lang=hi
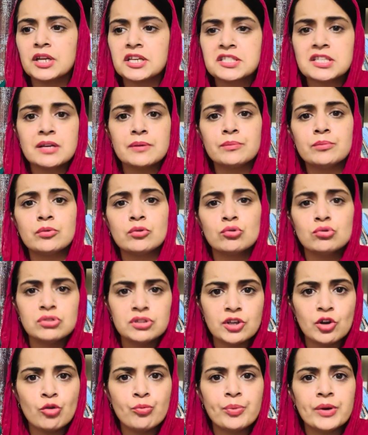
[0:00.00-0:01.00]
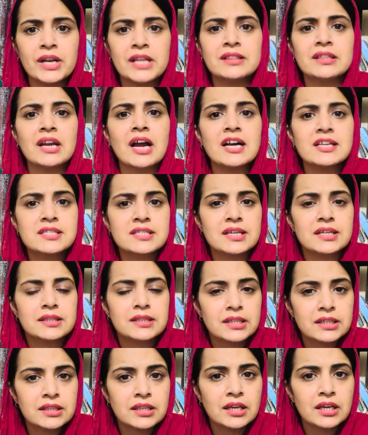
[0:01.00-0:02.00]
नसब उनके ऊपर एतराज़
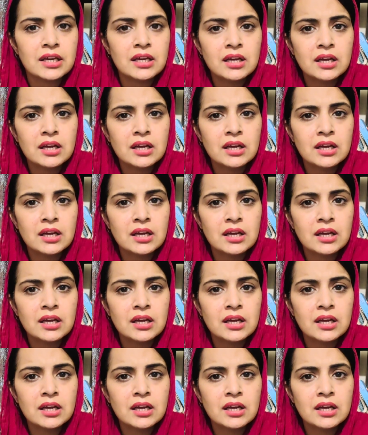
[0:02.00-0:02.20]
करते थे